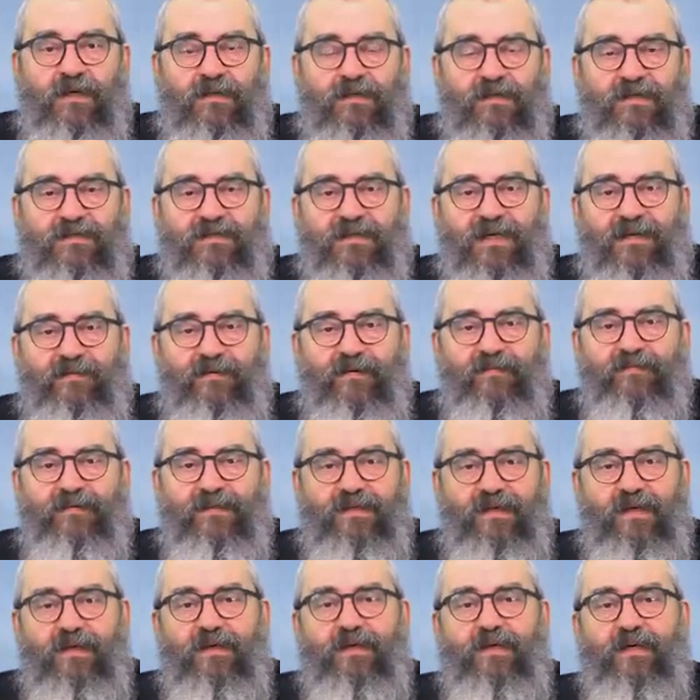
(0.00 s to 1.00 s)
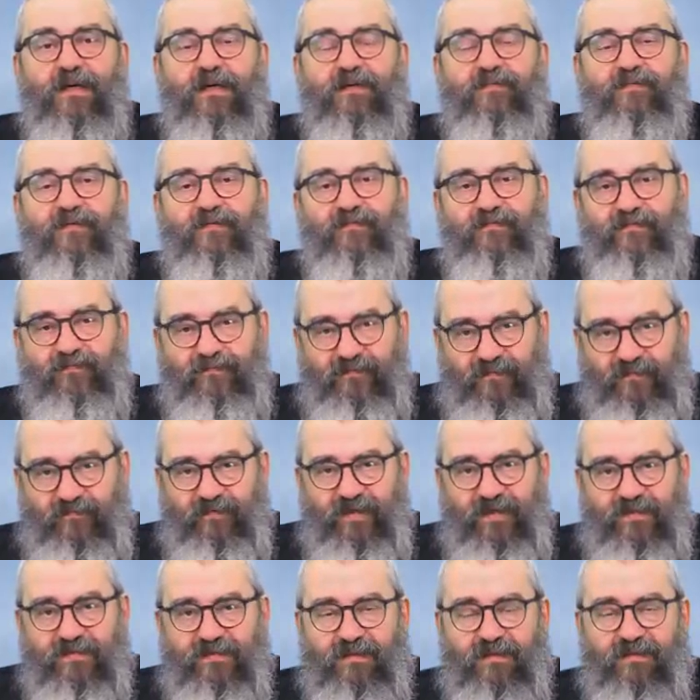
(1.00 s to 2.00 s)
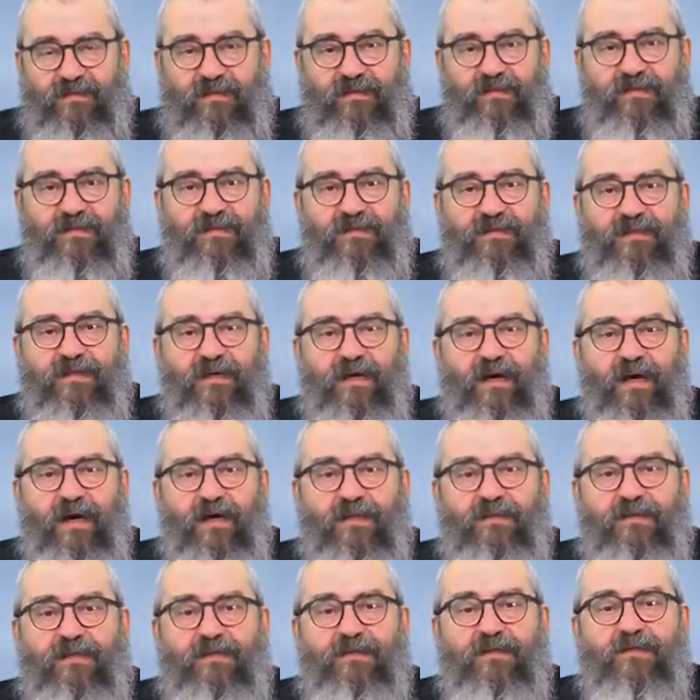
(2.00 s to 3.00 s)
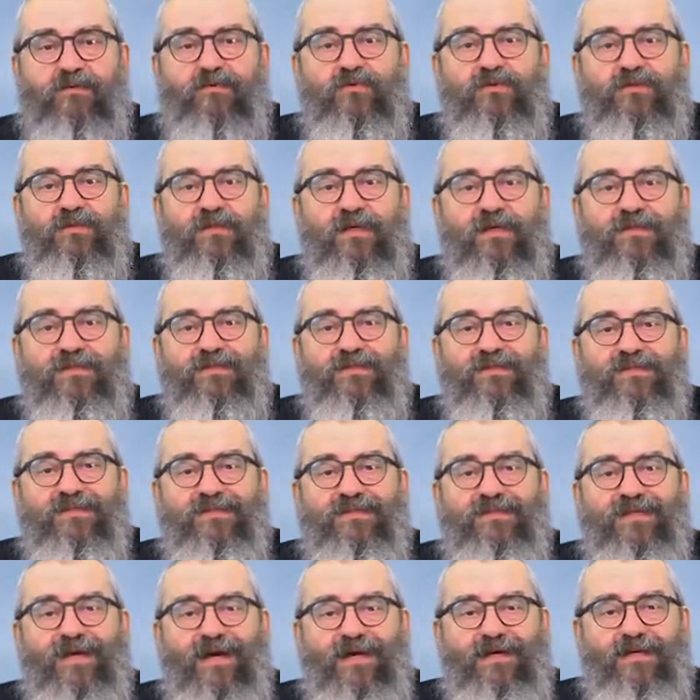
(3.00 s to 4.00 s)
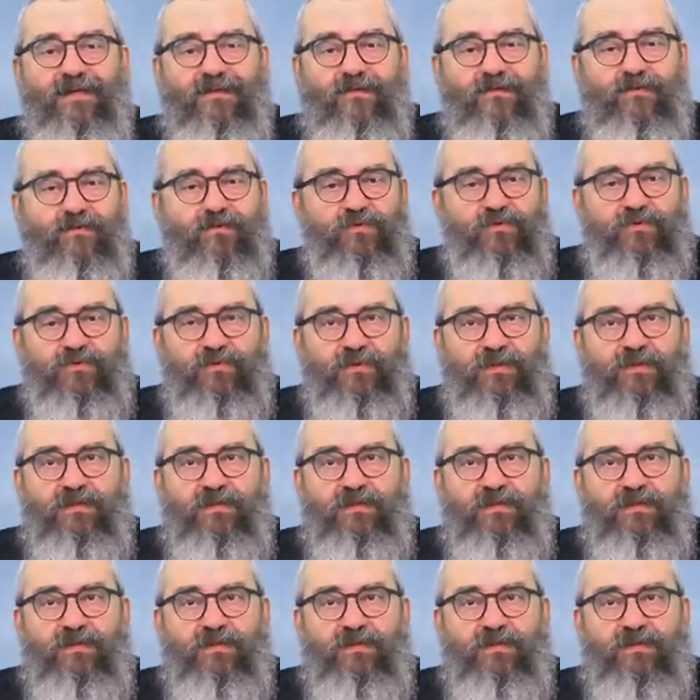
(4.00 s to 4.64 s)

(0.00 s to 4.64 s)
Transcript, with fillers: На самом деле, как бы в еврейской традиции ад – это то, что очищает душу.